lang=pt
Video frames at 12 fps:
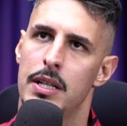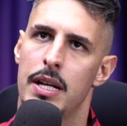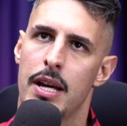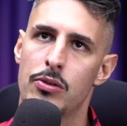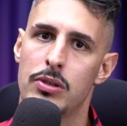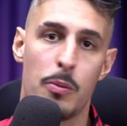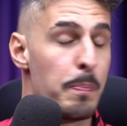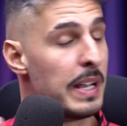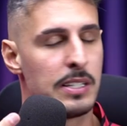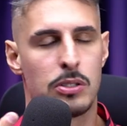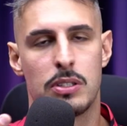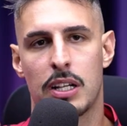eu não
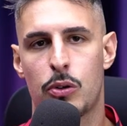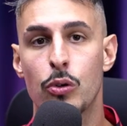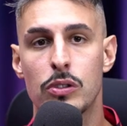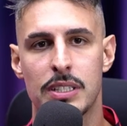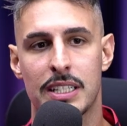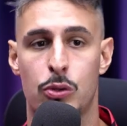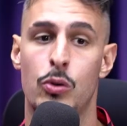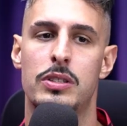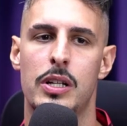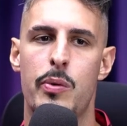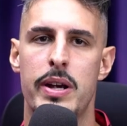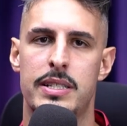penso na, nas
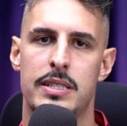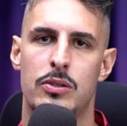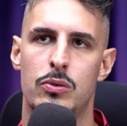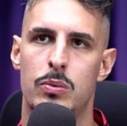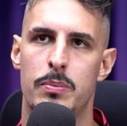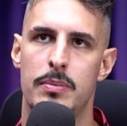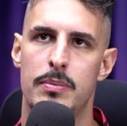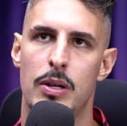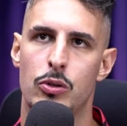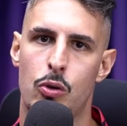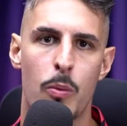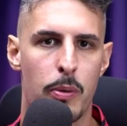consequências dos
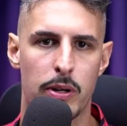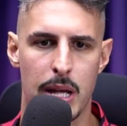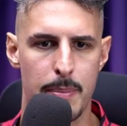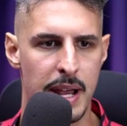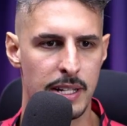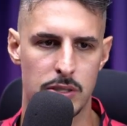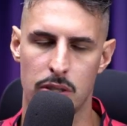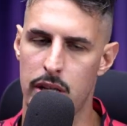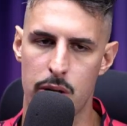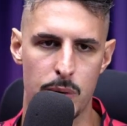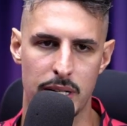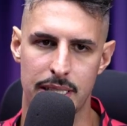meus comportamentos, eu
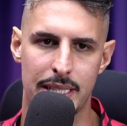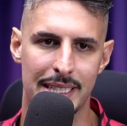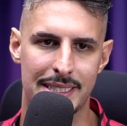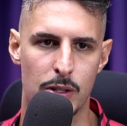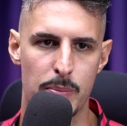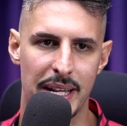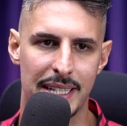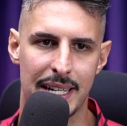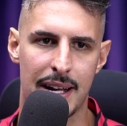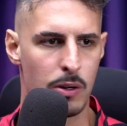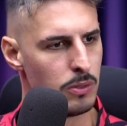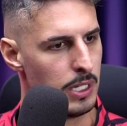tenho agitação
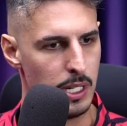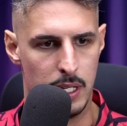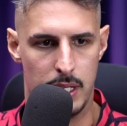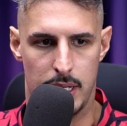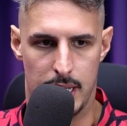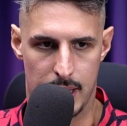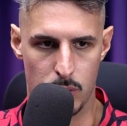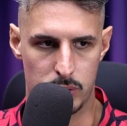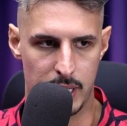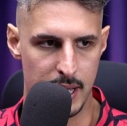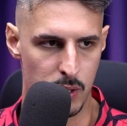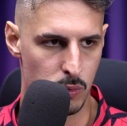mental, eu
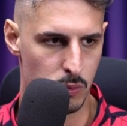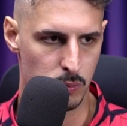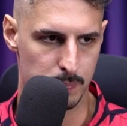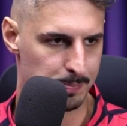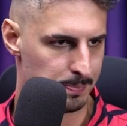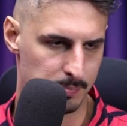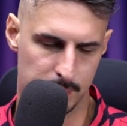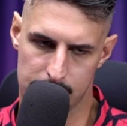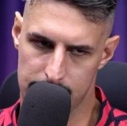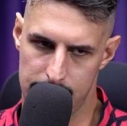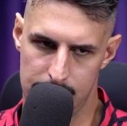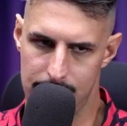tenho
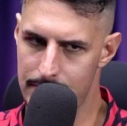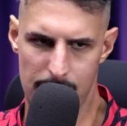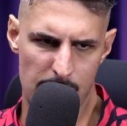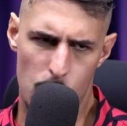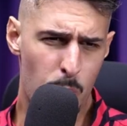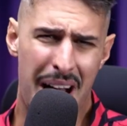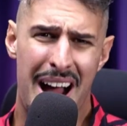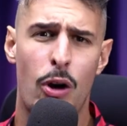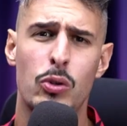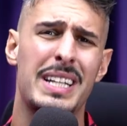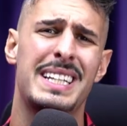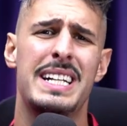uma
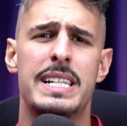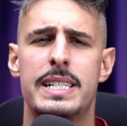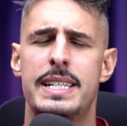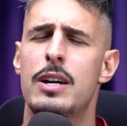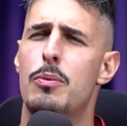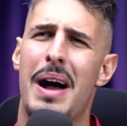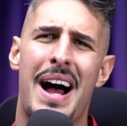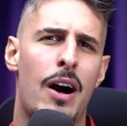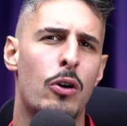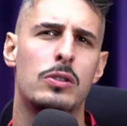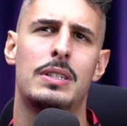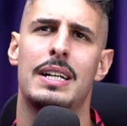alta energia, uma
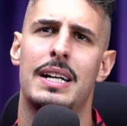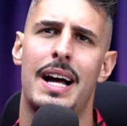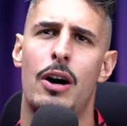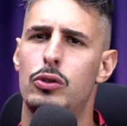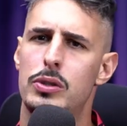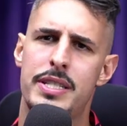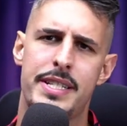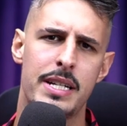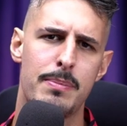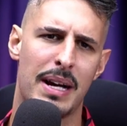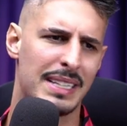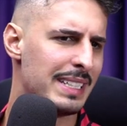alta
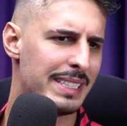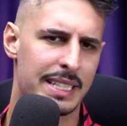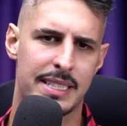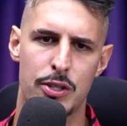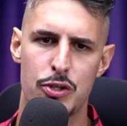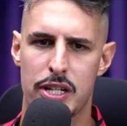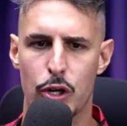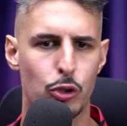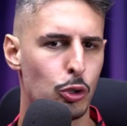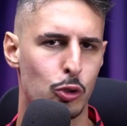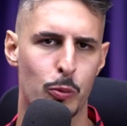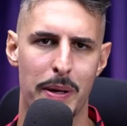autoestima, a sensação de que eu
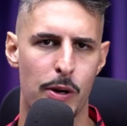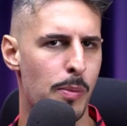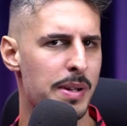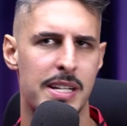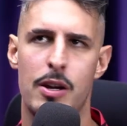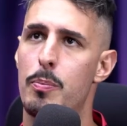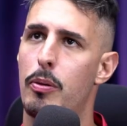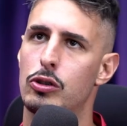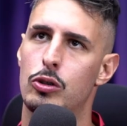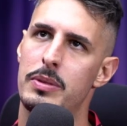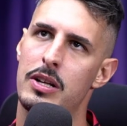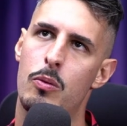sou super-homem, de que eu posso
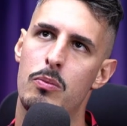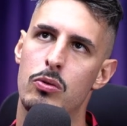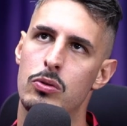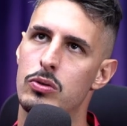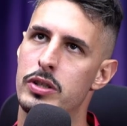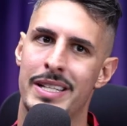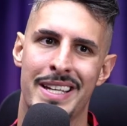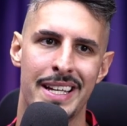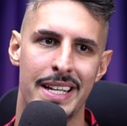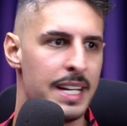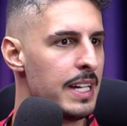dominar o mundo, de que